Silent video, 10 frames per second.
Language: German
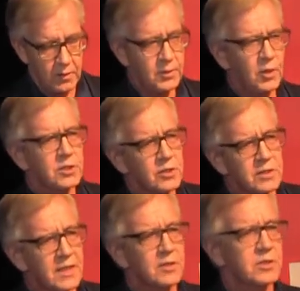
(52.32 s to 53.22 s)
Und die
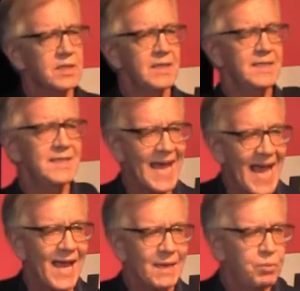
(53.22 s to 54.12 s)
Rüstungsindustrie, die
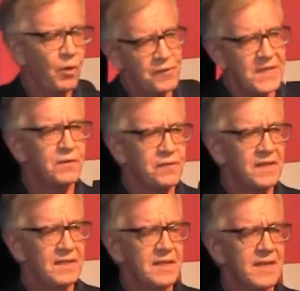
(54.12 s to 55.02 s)
daran Profite
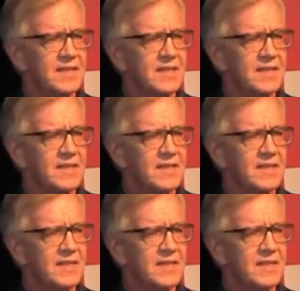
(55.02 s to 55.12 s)
verdient,